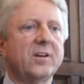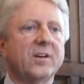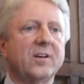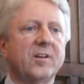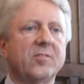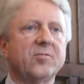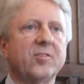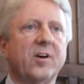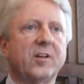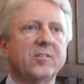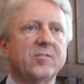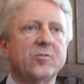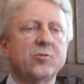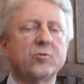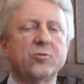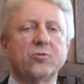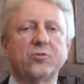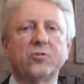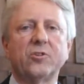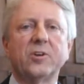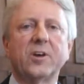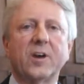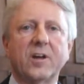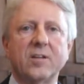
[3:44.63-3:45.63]
an der
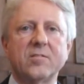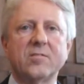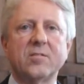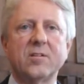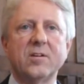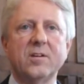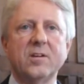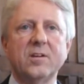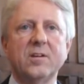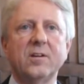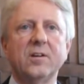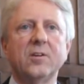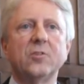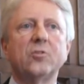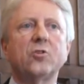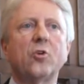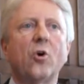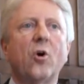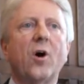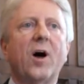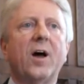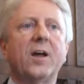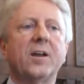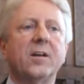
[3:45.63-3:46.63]
französischen Grenze liegen,
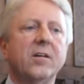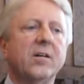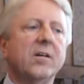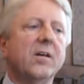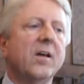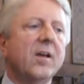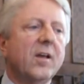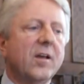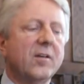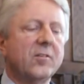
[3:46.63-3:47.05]
doch eine